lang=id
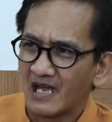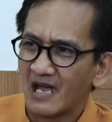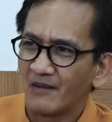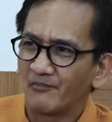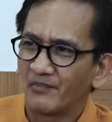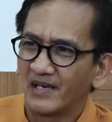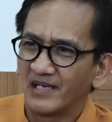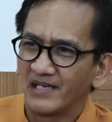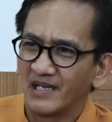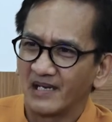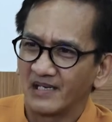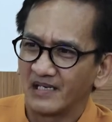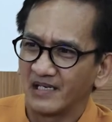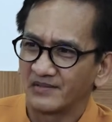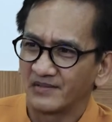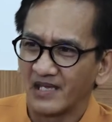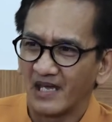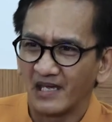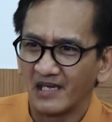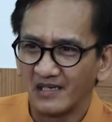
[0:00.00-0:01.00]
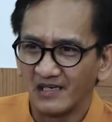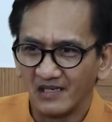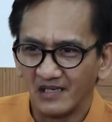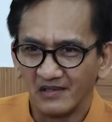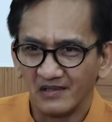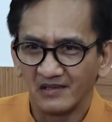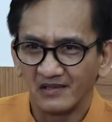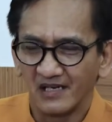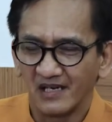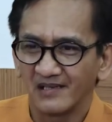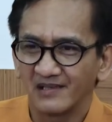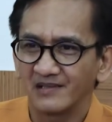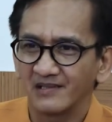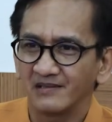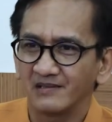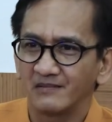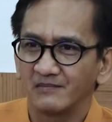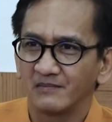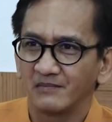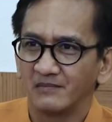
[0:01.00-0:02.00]
Apa yang kita inginkan
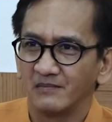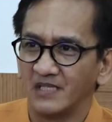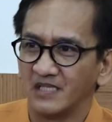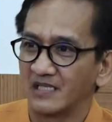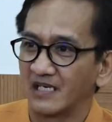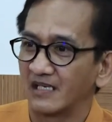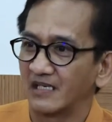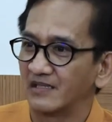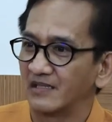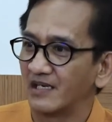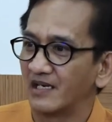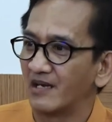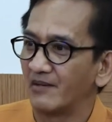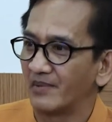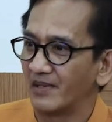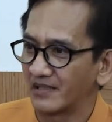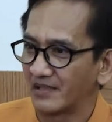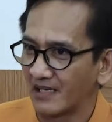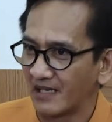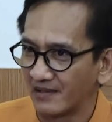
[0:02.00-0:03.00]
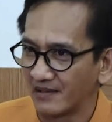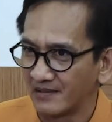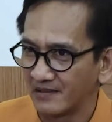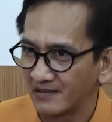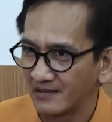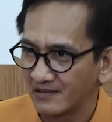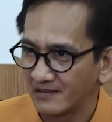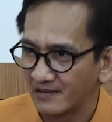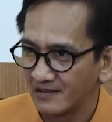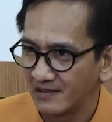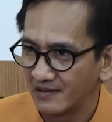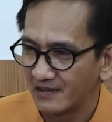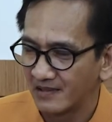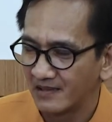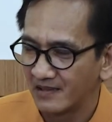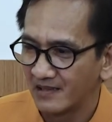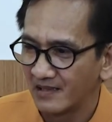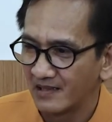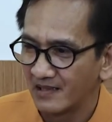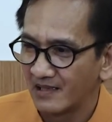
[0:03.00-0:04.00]
bisa kita dapatkan.
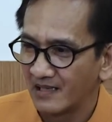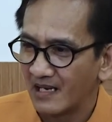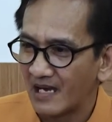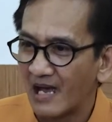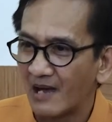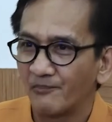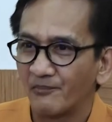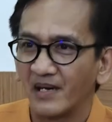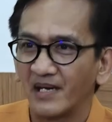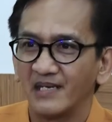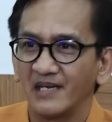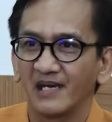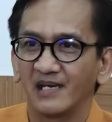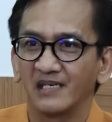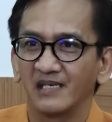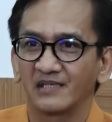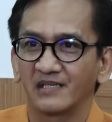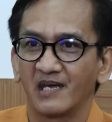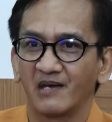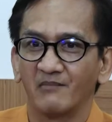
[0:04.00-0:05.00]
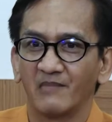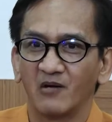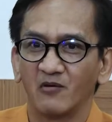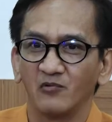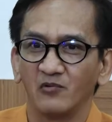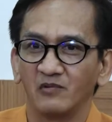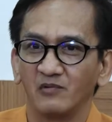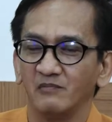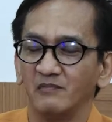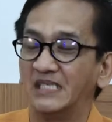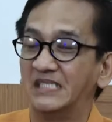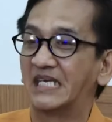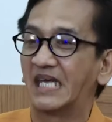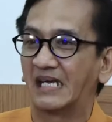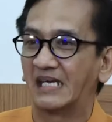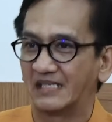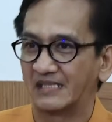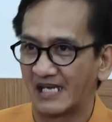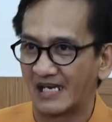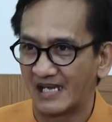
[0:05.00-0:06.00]
Apa yang kita mau
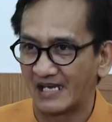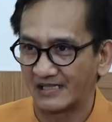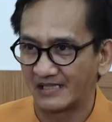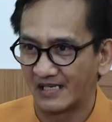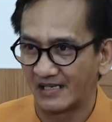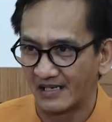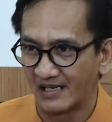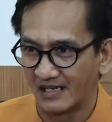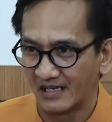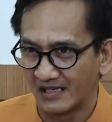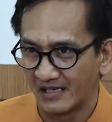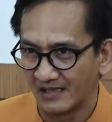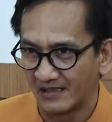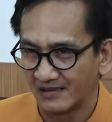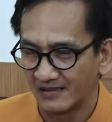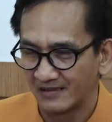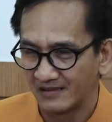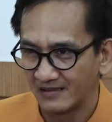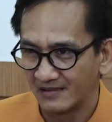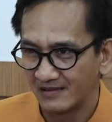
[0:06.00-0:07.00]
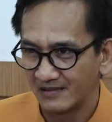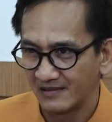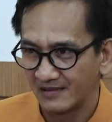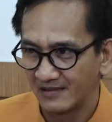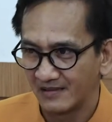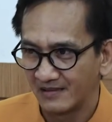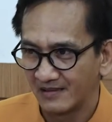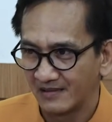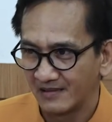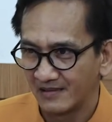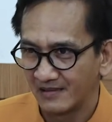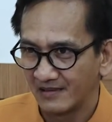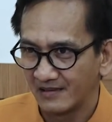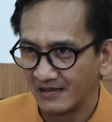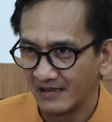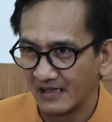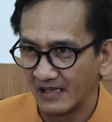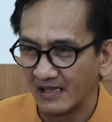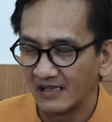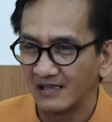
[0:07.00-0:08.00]
bisa kita laksanakan.
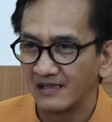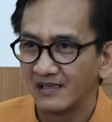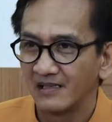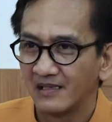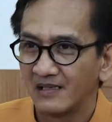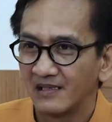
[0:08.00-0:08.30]
Ya.